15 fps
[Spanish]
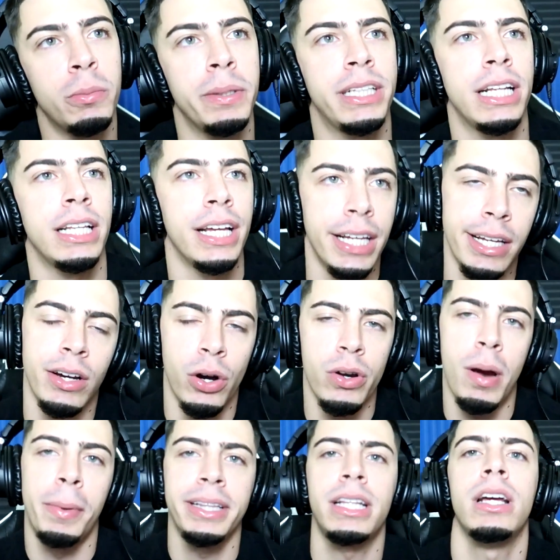tú me entiendes, y
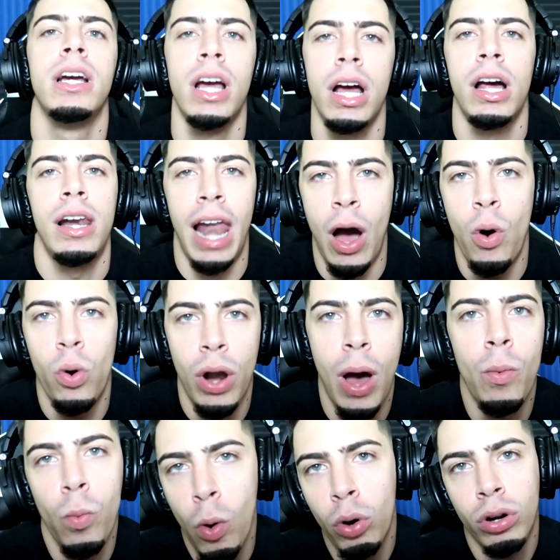obviamente las
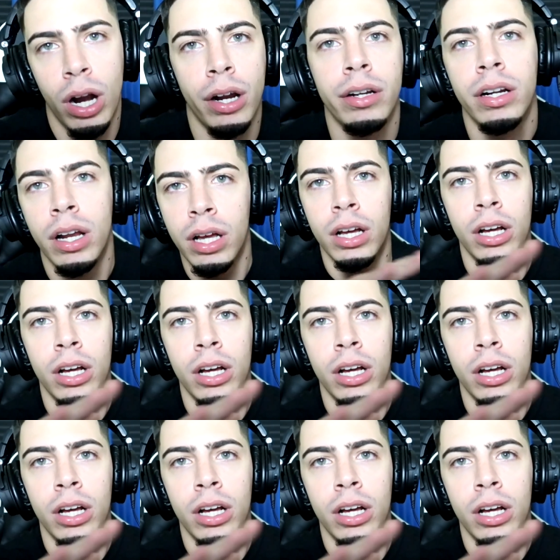olas borran.